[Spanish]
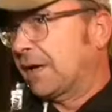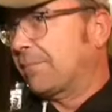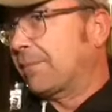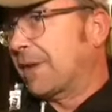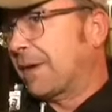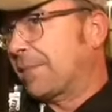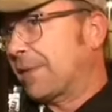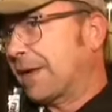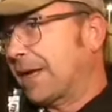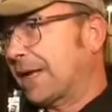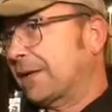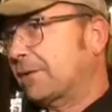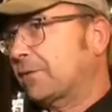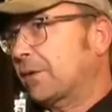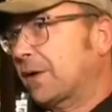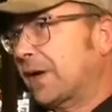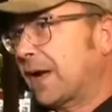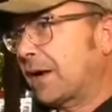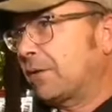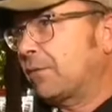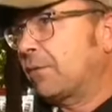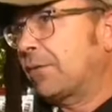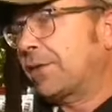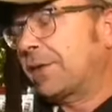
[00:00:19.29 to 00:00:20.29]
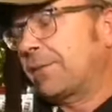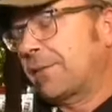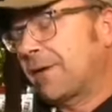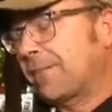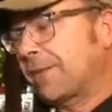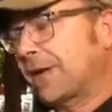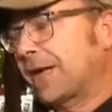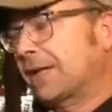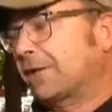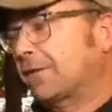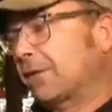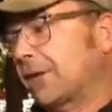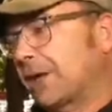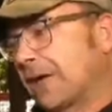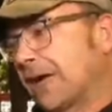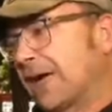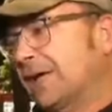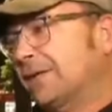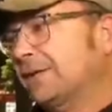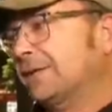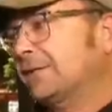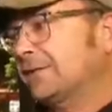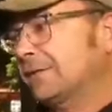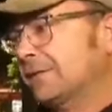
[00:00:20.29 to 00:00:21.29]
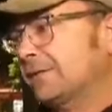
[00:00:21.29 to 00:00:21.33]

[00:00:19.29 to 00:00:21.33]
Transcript: Y es más barato que la luz y más barato que el gas.